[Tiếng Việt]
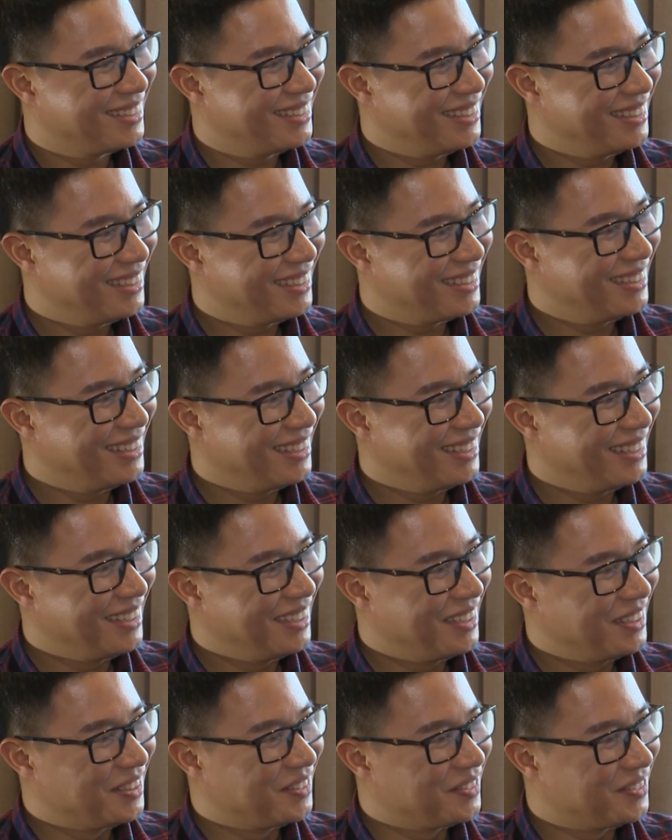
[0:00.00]
đạo hàm,
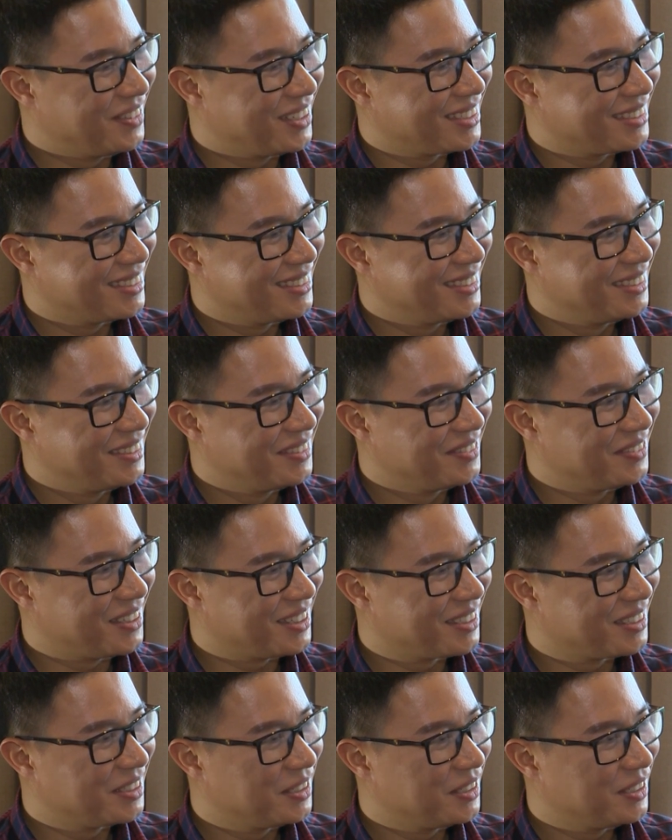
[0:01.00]
dùng tích phân,
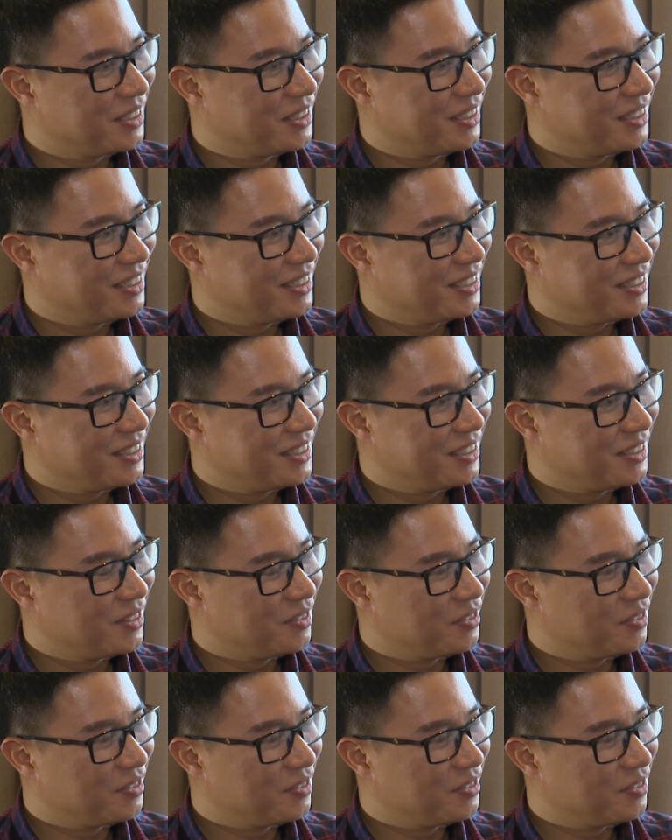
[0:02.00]
dùng lượng giác.